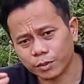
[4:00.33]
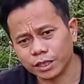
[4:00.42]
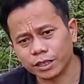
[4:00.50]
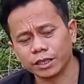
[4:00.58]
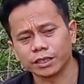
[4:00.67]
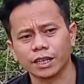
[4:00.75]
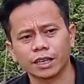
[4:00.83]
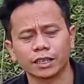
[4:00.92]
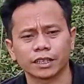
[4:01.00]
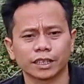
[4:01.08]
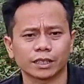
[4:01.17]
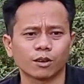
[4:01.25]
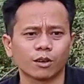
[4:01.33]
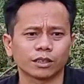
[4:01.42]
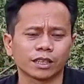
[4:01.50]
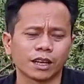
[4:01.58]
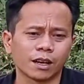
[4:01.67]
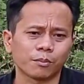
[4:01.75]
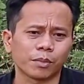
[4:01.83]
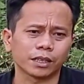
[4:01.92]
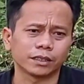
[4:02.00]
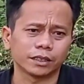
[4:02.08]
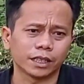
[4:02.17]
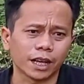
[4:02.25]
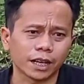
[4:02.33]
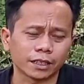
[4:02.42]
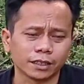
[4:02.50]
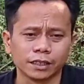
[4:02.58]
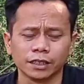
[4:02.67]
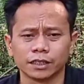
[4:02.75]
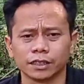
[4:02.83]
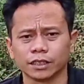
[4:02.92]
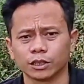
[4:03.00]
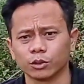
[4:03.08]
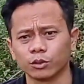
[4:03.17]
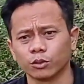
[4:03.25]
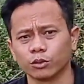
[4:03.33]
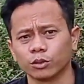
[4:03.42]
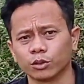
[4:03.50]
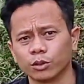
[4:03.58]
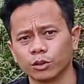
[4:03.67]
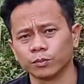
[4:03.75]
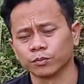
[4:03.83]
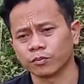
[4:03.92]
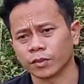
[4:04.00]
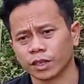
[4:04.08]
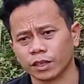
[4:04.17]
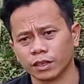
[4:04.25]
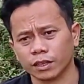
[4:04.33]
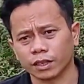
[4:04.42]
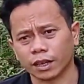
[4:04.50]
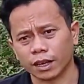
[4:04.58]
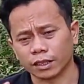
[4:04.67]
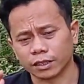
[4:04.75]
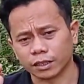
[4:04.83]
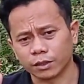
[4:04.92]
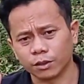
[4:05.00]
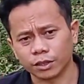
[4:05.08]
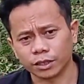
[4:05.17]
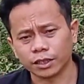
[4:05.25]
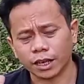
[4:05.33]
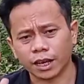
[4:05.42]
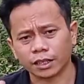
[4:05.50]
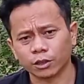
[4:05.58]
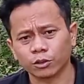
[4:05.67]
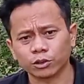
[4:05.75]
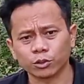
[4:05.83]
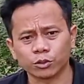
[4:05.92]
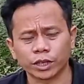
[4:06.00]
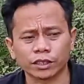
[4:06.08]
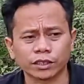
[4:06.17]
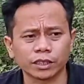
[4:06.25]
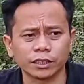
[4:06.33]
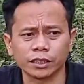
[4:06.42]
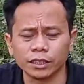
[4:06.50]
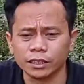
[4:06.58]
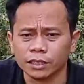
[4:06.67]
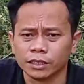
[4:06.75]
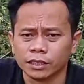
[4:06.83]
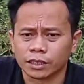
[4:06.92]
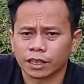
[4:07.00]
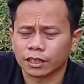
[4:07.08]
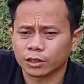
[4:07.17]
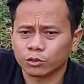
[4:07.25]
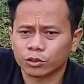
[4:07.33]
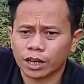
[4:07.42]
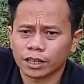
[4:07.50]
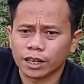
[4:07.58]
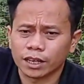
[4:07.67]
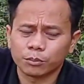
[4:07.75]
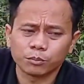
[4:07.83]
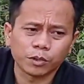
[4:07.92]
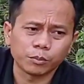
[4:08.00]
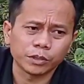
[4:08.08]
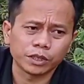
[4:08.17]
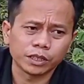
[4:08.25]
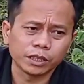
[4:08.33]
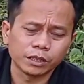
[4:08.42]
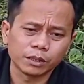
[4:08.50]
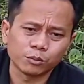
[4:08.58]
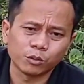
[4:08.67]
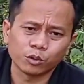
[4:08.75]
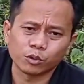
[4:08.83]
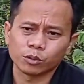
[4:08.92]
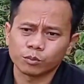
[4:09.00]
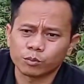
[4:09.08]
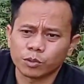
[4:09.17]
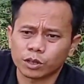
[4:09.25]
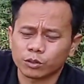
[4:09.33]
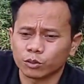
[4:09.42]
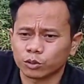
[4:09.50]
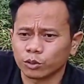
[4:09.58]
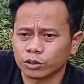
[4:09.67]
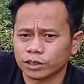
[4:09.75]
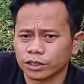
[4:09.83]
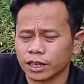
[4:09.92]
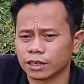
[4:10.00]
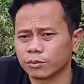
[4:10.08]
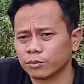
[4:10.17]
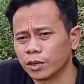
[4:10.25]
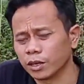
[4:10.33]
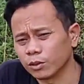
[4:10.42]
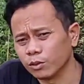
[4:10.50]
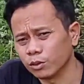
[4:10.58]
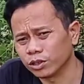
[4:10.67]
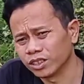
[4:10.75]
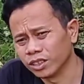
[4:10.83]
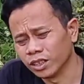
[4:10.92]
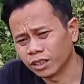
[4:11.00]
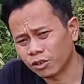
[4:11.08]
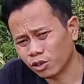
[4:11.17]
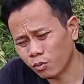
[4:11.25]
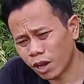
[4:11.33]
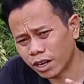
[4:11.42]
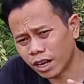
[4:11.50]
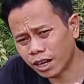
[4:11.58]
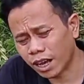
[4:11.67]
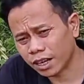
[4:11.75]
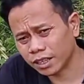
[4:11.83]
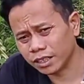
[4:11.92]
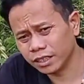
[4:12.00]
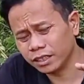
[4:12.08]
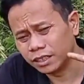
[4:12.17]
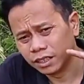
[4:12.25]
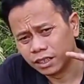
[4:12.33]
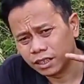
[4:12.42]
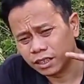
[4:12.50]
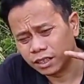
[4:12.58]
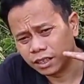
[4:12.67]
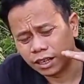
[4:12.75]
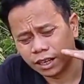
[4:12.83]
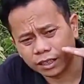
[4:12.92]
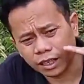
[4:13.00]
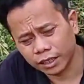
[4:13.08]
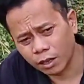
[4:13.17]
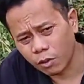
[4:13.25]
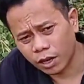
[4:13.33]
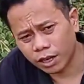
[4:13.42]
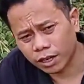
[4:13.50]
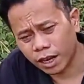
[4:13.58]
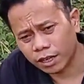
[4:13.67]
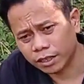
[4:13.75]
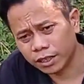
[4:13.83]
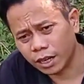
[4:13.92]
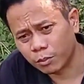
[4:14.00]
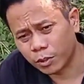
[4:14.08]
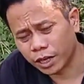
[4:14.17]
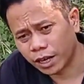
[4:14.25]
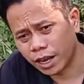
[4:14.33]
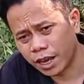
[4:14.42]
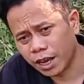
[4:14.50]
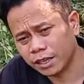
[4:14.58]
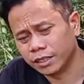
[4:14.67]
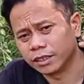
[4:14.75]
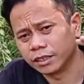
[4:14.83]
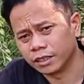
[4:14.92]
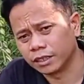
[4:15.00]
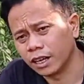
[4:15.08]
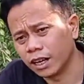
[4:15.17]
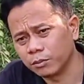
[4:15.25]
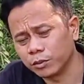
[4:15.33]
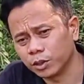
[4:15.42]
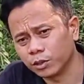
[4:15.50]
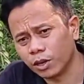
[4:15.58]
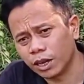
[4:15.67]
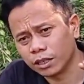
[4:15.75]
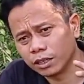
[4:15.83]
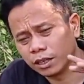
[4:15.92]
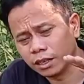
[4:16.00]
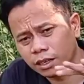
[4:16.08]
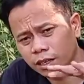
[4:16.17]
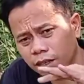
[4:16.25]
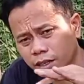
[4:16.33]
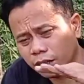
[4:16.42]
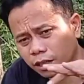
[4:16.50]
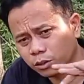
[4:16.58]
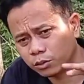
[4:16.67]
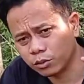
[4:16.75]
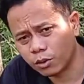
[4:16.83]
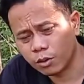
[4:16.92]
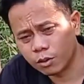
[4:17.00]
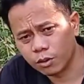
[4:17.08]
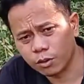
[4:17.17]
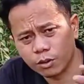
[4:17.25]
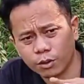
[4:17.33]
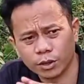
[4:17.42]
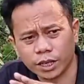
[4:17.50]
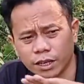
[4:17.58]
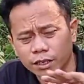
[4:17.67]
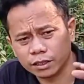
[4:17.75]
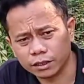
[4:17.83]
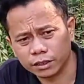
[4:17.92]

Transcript: pilih yang ekornya panjang itu untuk e, kategori atau sugesti Katuranggan memilih burung perkutut yang bagus. Terus warna kaki, eh, katanya warna kaki yang merah, yang hitam itu ada katuronggo yang